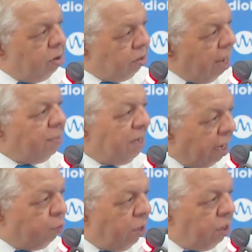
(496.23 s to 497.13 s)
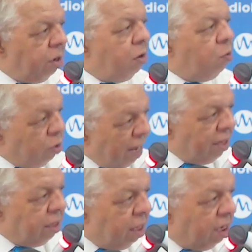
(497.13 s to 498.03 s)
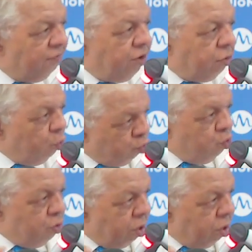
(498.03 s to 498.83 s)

تعمل تكوين وتحذر نفسك وتكون